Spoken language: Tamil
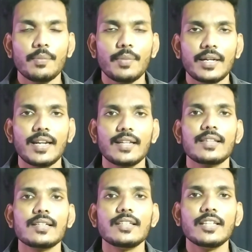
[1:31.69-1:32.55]
பட்
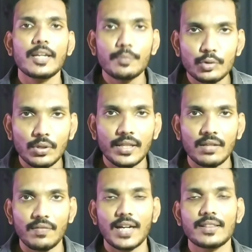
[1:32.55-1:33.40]
எனக்கு தெரிஞ்சு நிருப் சொன்ன
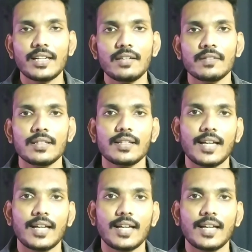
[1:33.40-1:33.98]
இந்த வார்த்தைகள் வந்து